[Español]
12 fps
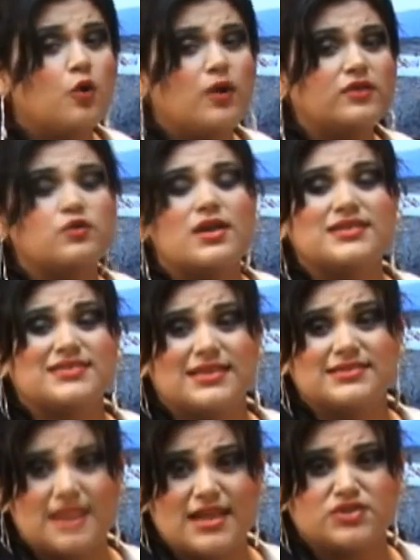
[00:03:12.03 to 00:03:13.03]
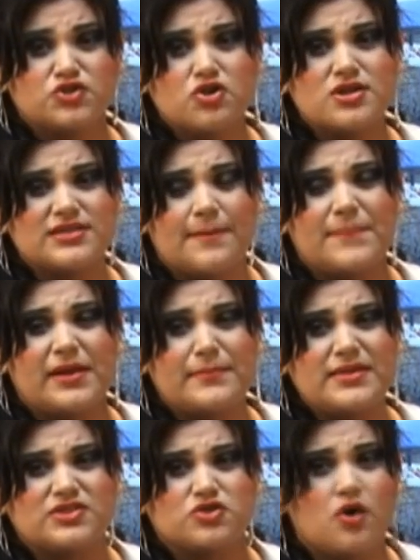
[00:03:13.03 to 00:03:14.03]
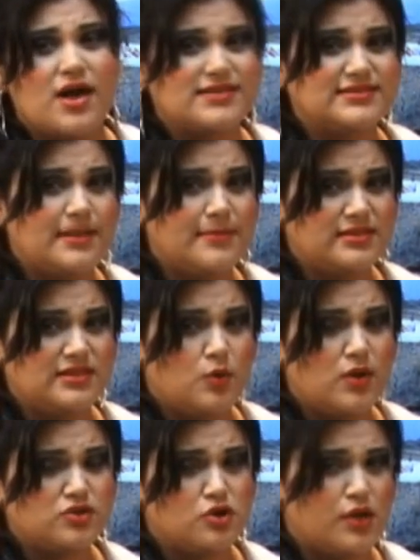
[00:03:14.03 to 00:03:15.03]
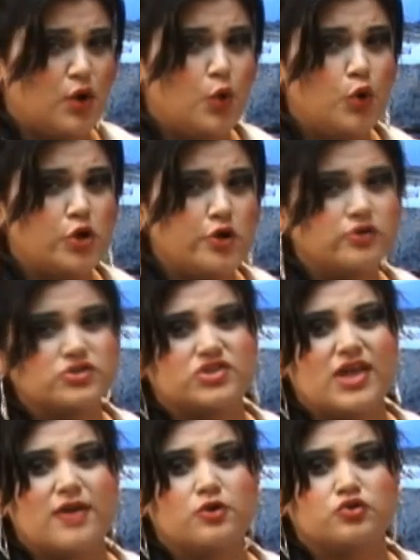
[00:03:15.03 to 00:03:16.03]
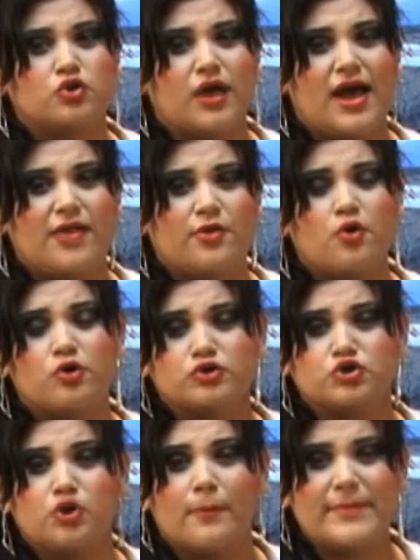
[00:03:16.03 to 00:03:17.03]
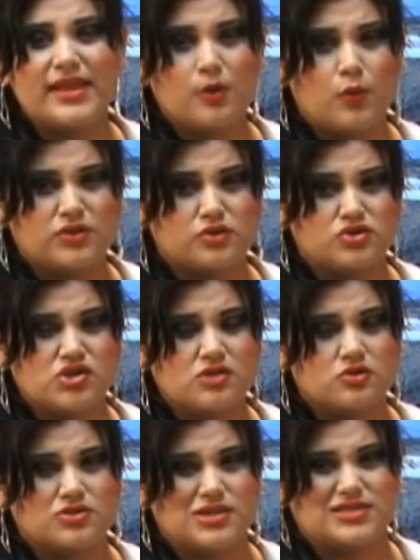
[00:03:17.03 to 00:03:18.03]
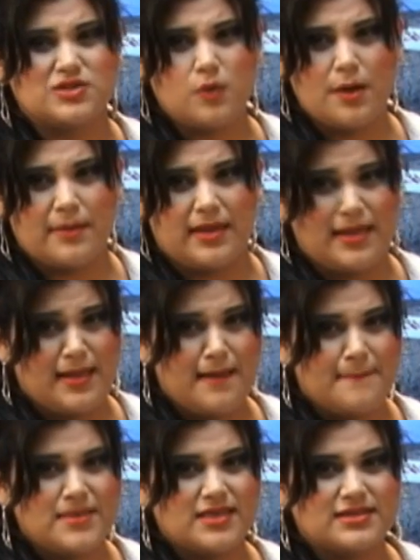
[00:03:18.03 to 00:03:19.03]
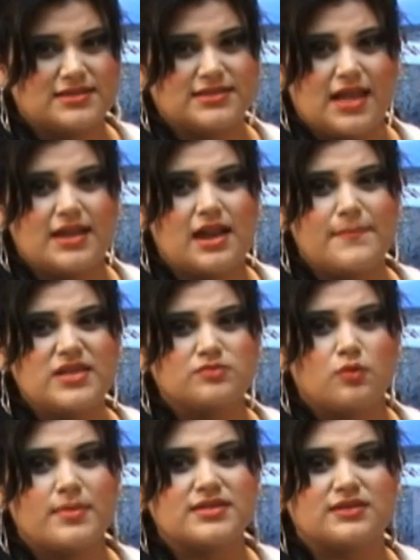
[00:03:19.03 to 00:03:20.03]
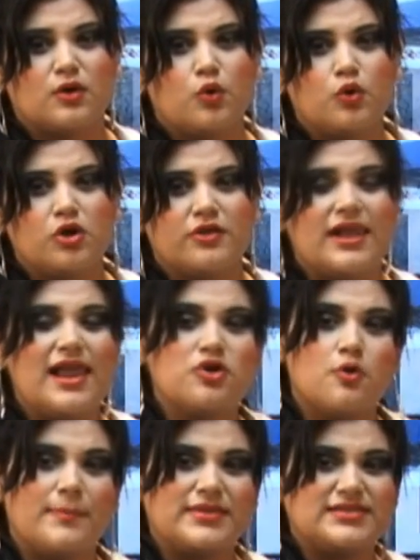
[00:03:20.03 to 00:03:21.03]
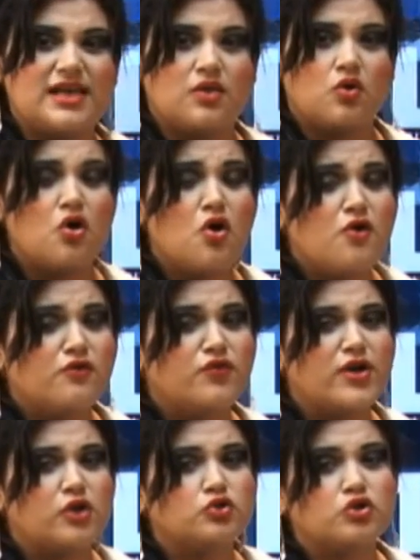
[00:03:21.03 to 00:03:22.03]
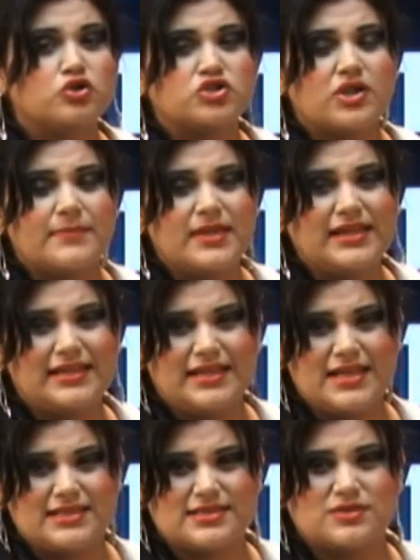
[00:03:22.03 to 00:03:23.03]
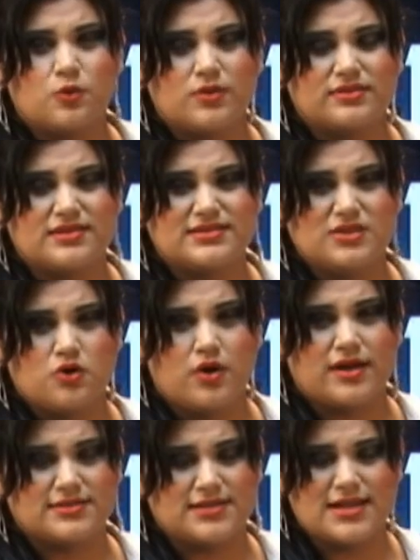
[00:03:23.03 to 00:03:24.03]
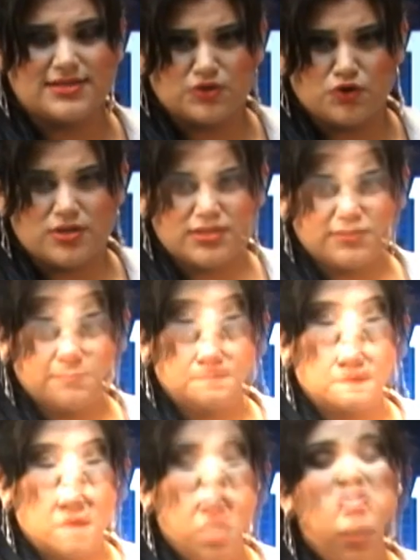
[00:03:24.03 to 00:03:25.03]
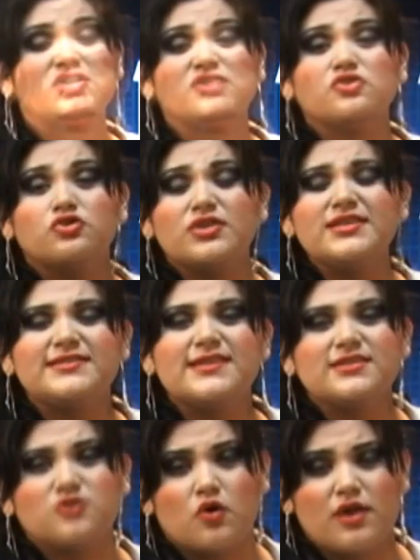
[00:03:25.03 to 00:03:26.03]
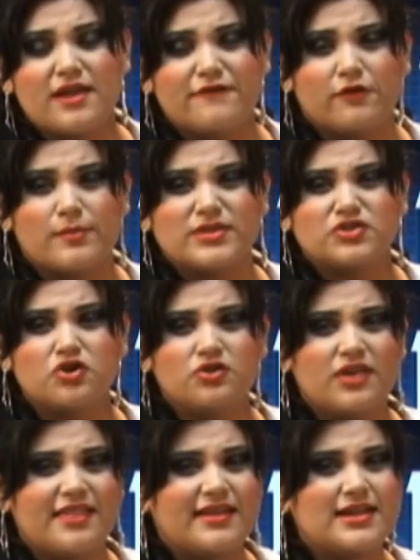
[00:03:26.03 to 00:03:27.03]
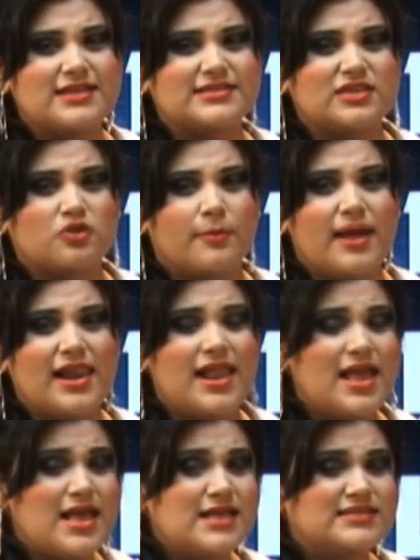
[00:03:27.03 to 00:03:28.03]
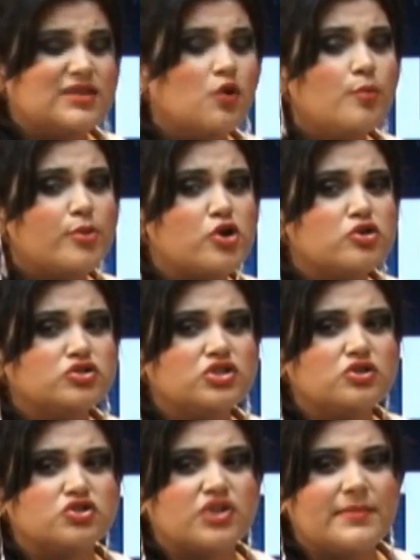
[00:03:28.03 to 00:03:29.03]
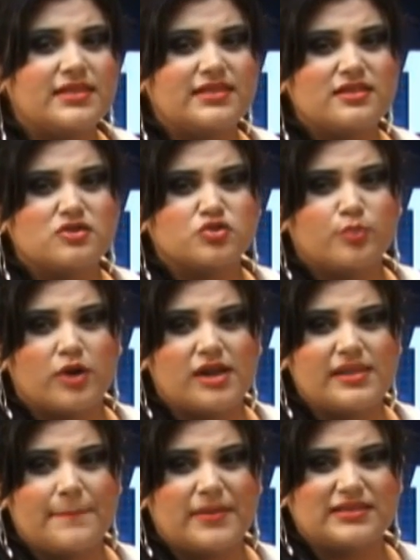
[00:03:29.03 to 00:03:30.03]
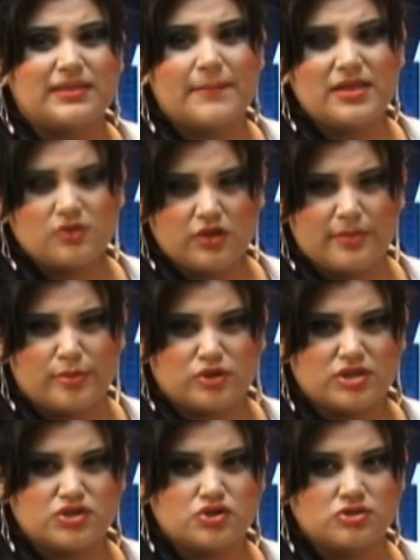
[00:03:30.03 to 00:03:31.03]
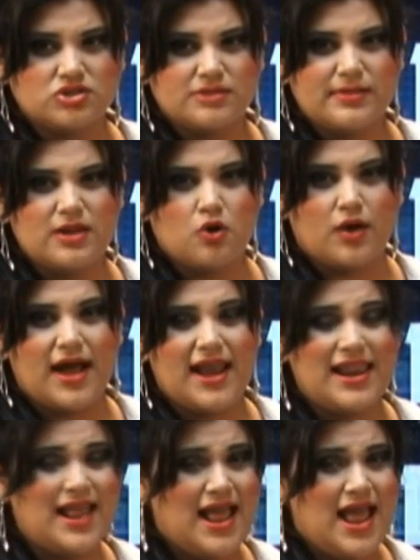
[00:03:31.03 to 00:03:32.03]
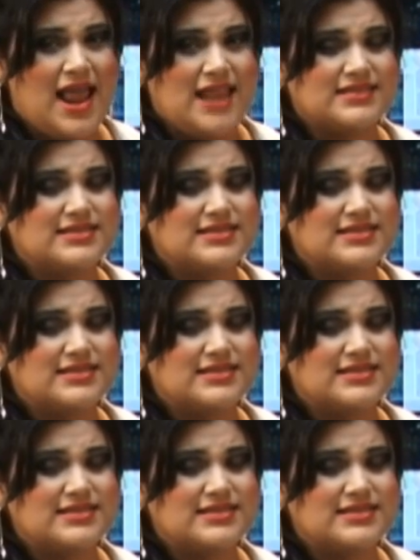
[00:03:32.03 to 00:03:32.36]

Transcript: En cuanto a las cancelaciones de permiso, hasta el 24 de julio se han otorgado 8.419, mientras que en el mismo mes de julio del año pasado fueron 12.555 cancelaciones. En otras noticias, con la información de Daniel Sandoval, según pronósticos emitidos por el Departamento de Protección Civil local,